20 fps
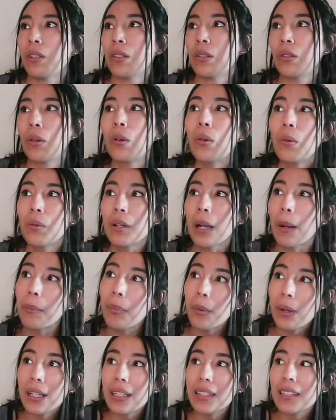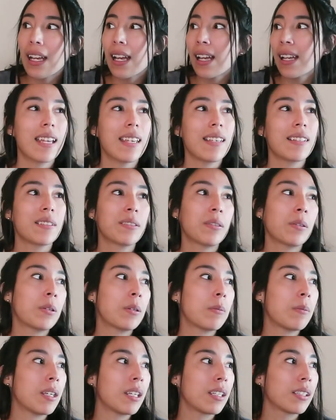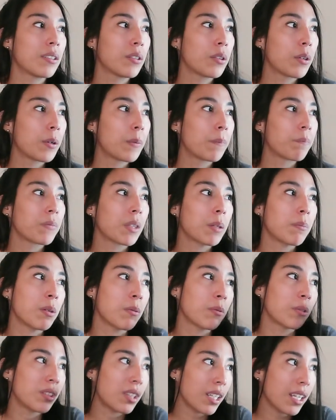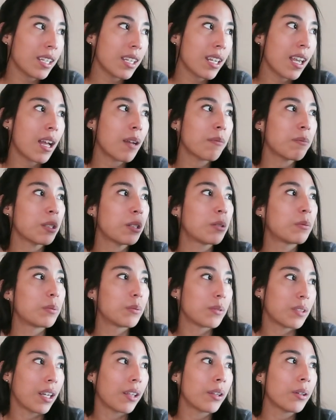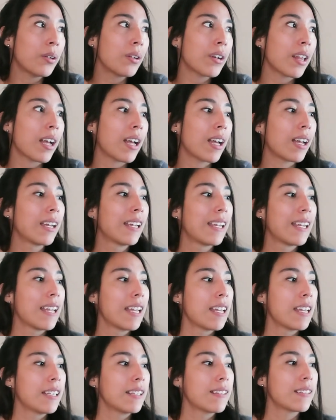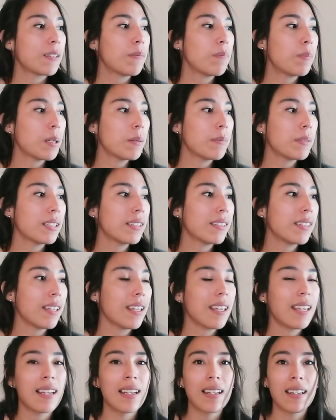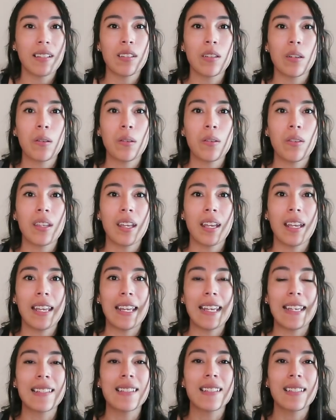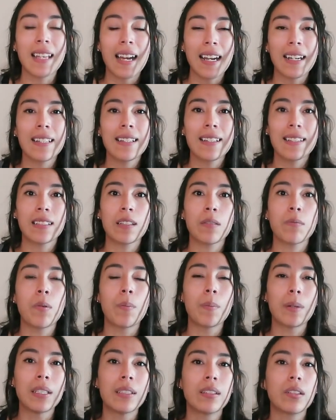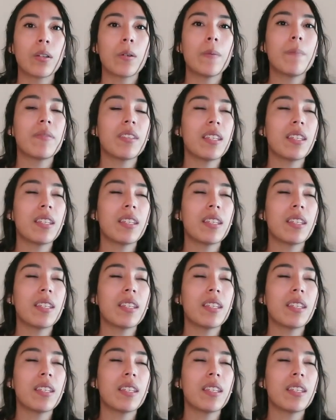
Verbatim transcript: viendo una puerta, estoy viendo mi botella, mi computadora, Simplemente el hecho de estar en este momento